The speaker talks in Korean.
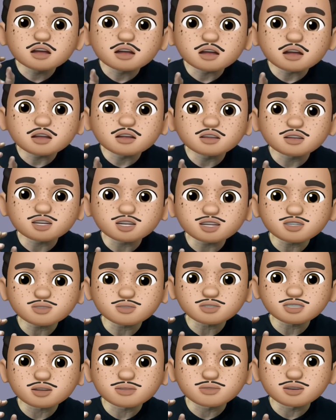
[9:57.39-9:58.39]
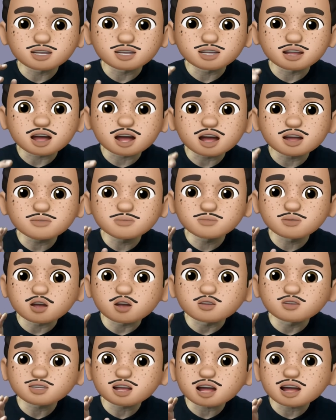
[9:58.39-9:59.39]
어기조사입니다.
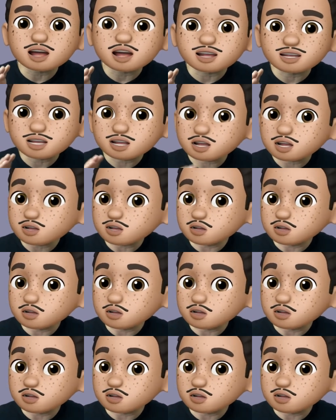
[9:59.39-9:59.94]
변화를 나타내는